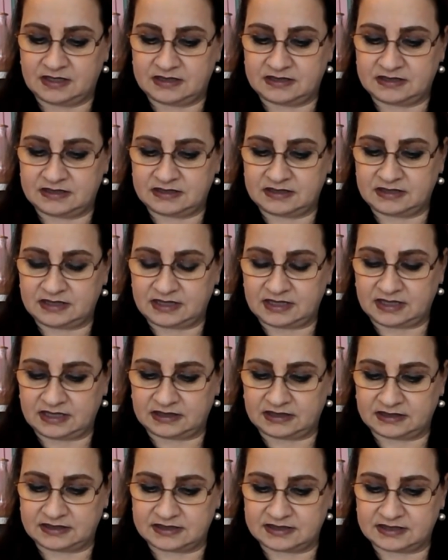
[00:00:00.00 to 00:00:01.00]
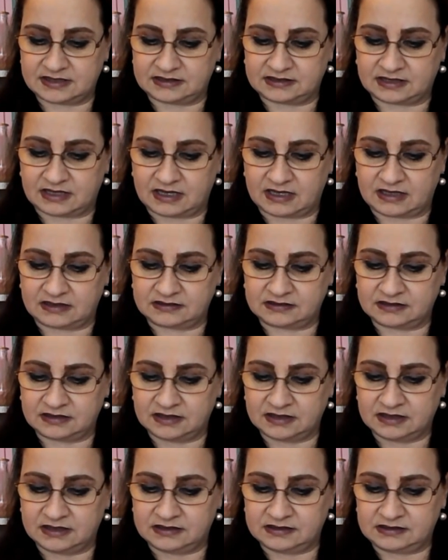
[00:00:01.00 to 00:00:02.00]
Es ist die edelste Tat,
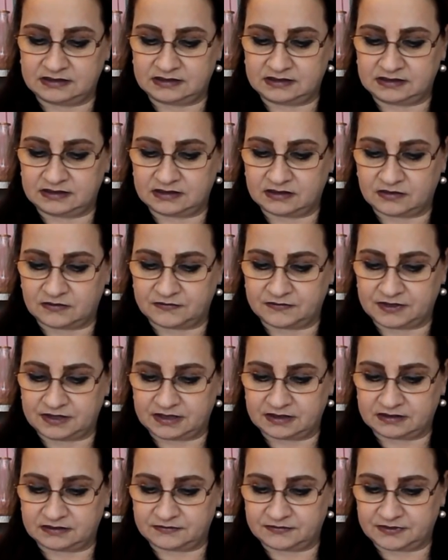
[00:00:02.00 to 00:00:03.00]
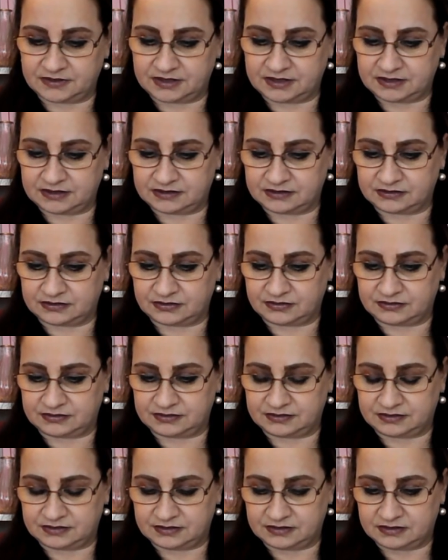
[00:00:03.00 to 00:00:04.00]
die ihr auf Erden verrichten
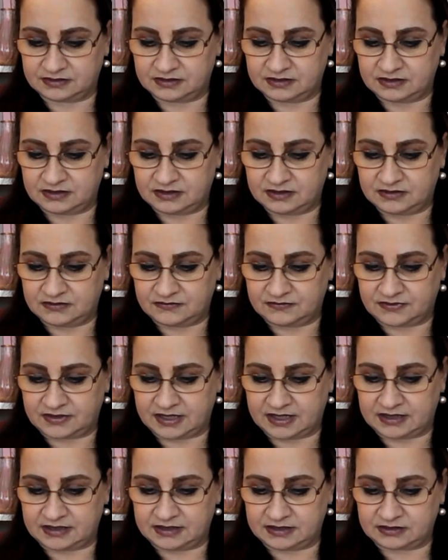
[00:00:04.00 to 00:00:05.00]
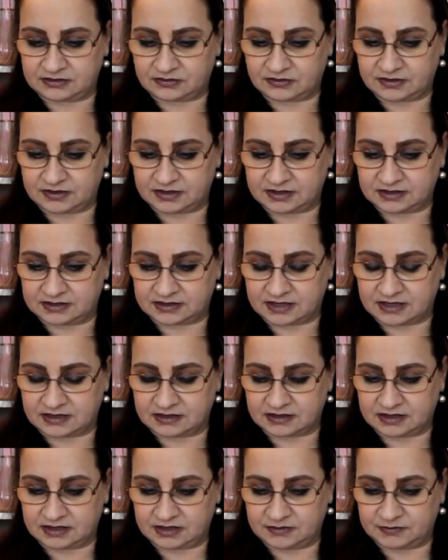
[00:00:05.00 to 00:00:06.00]
könnt. Vereinigt euch
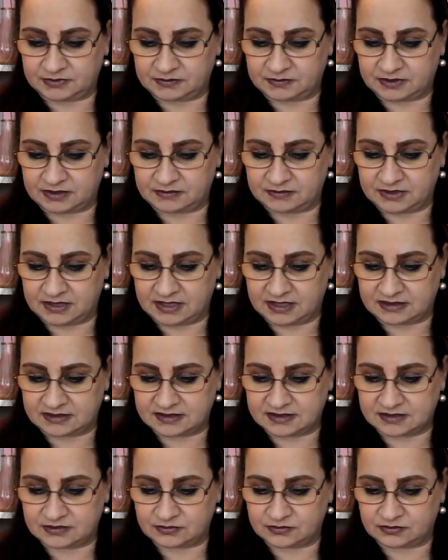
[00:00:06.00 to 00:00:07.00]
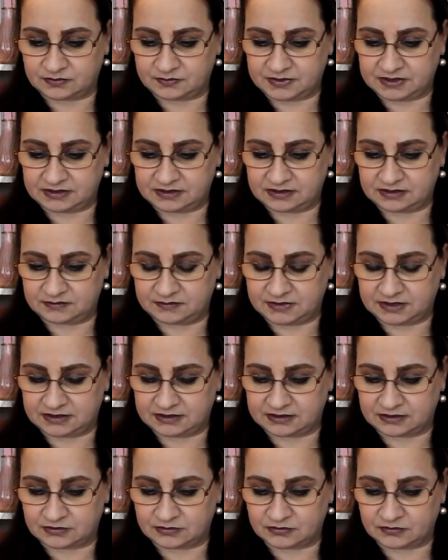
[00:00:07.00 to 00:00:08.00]
gedanklich mit meinem Herzen und bittet
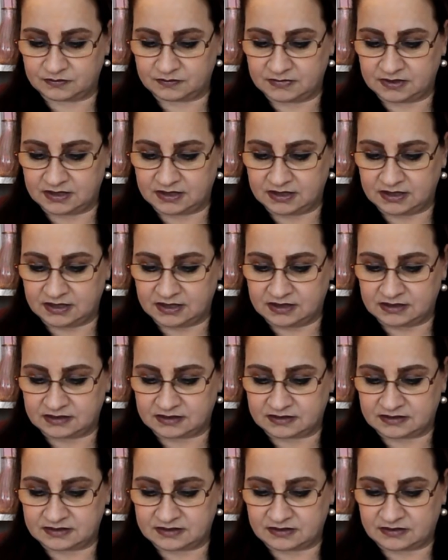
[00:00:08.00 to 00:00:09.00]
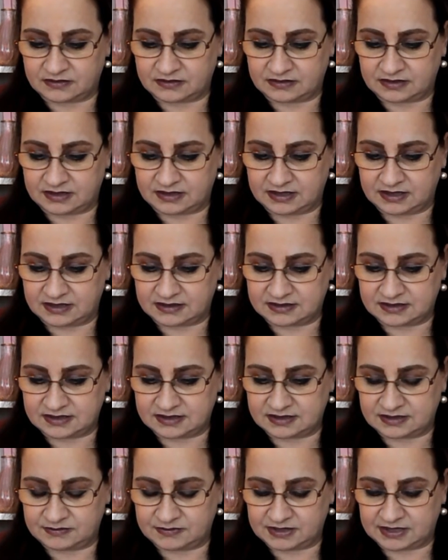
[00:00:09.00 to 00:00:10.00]
mich darum, dass eure
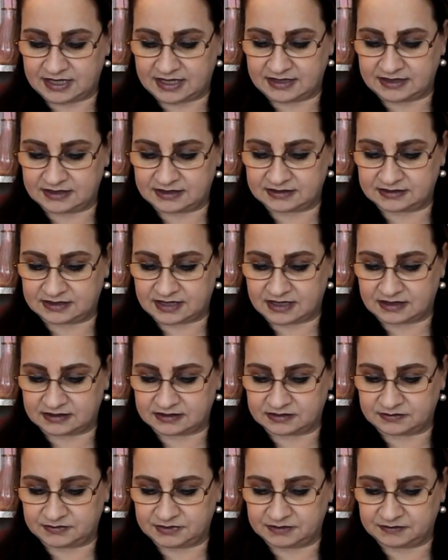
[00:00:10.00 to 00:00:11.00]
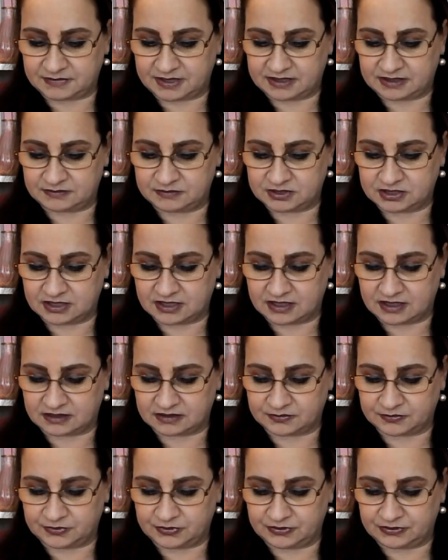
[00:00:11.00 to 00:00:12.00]
Herzen im gleichen Takt mit meinem
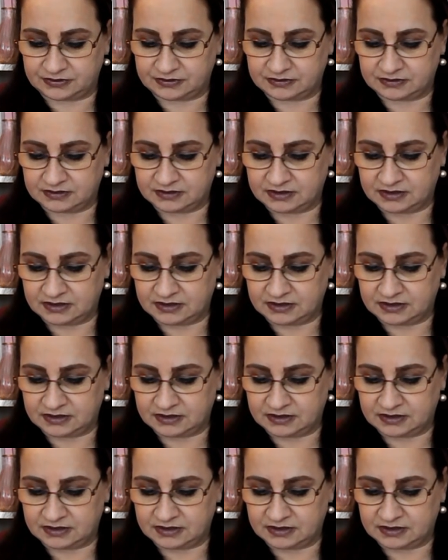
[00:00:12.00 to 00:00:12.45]
schlagen mögen.